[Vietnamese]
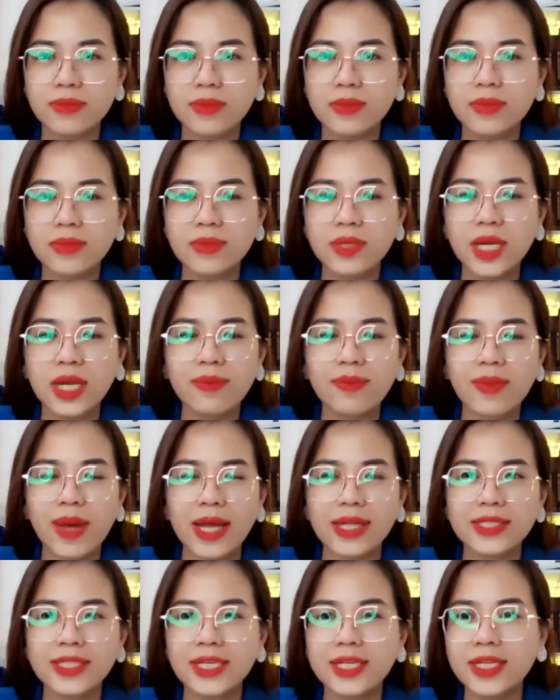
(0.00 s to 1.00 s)
ừ, khi mà
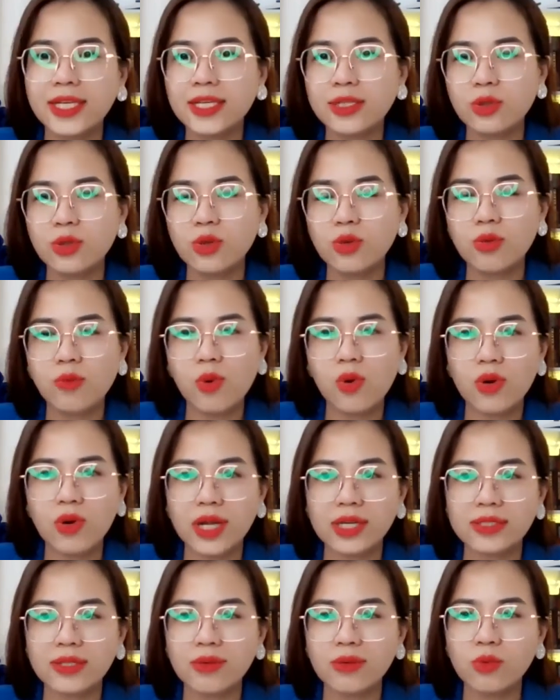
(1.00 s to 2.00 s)
anh chị ghi xuống một
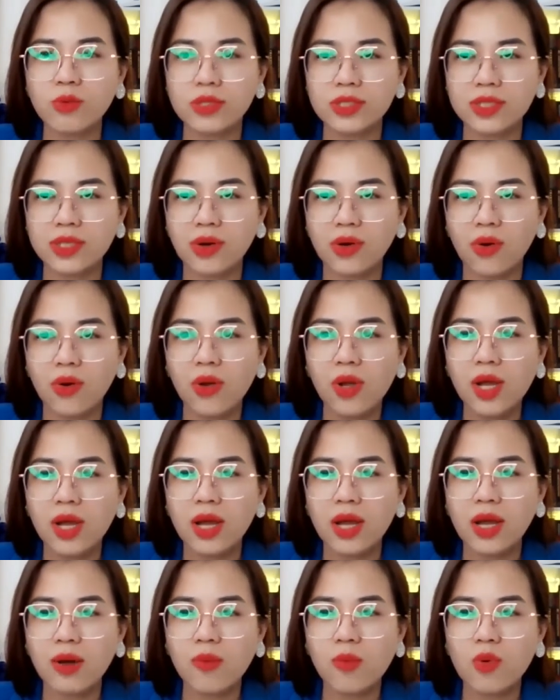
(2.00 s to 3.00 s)
lần trong quyển sổ
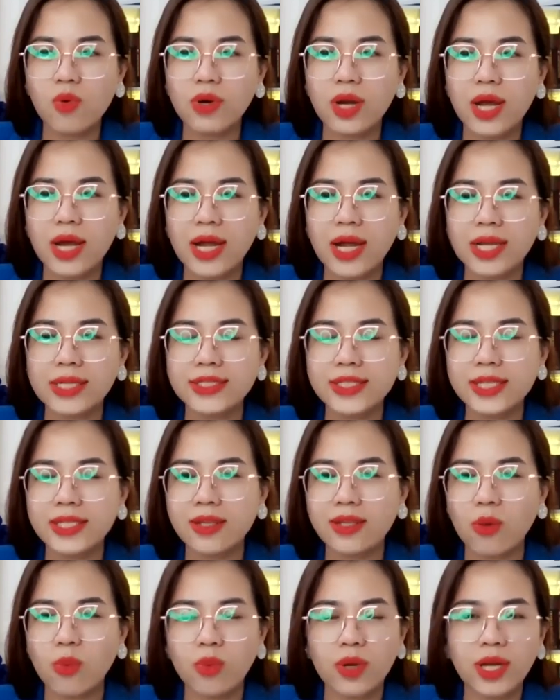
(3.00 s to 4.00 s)
à, một lần anh
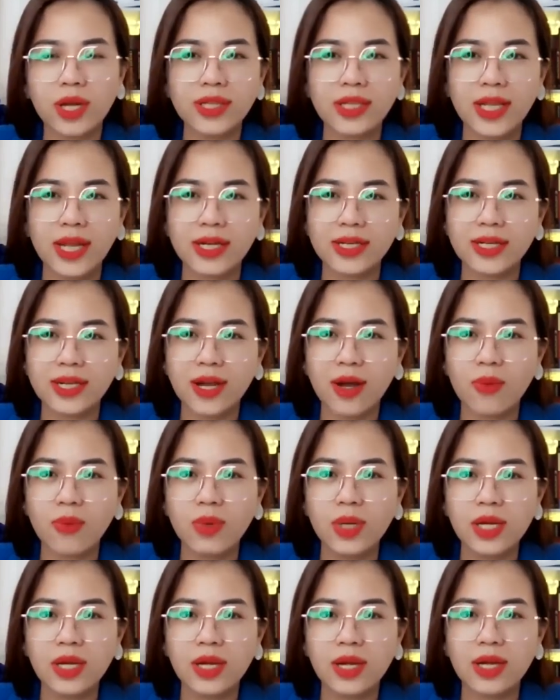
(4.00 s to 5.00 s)
chị tổng kết thành
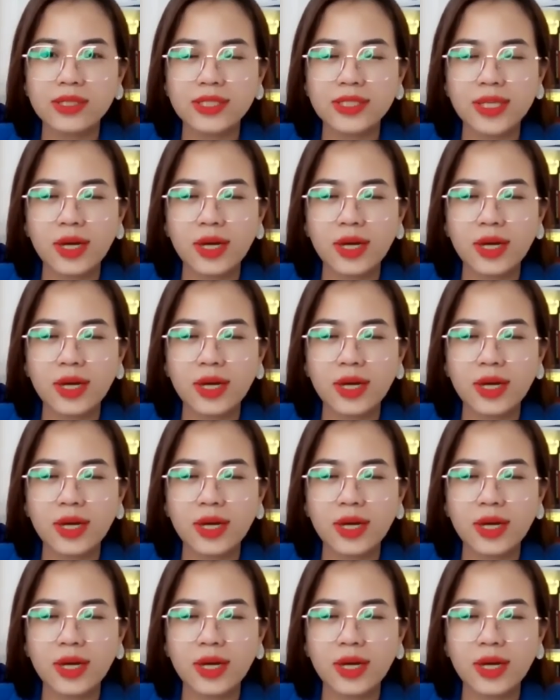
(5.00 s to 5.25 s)
công à,